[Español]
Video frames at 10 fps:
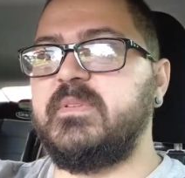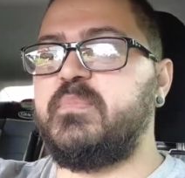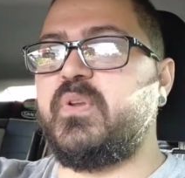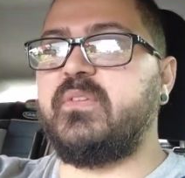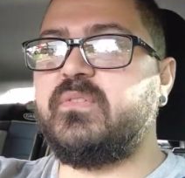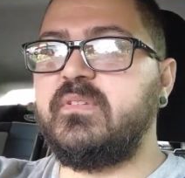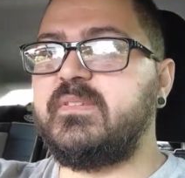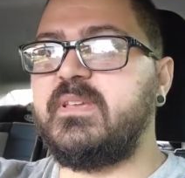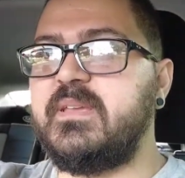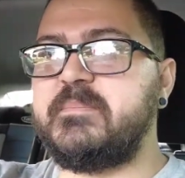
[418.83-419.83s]
Por eso
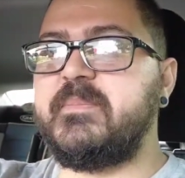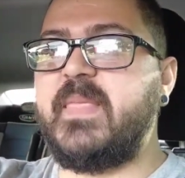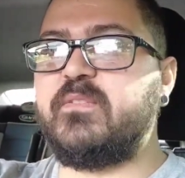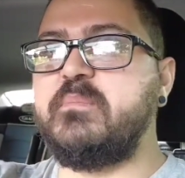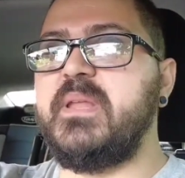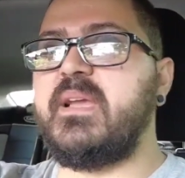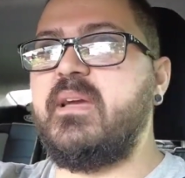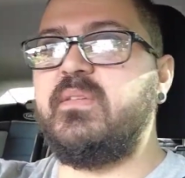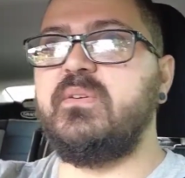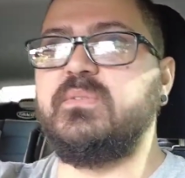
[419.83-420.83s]
es que es
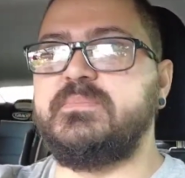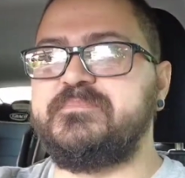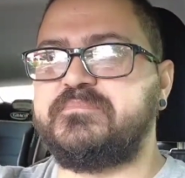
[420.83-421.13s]
complicado